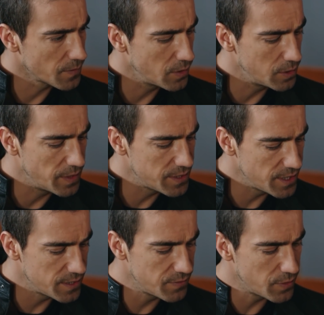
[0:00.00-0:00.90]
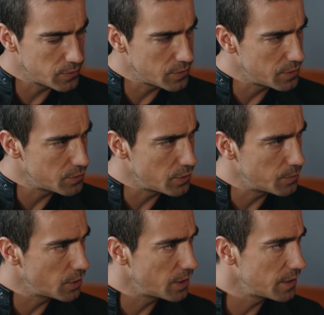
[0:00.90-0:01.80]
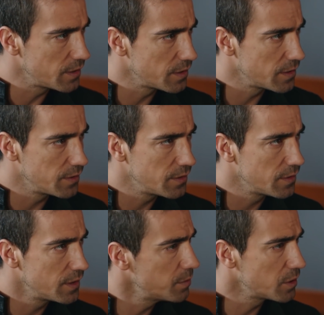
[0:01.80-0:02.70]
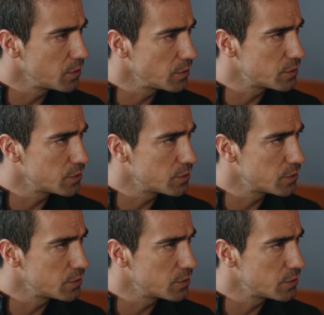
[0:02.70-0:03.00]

Oğlum her şey sıfır olsun istiyorum o kadar. Ne bakıyorsun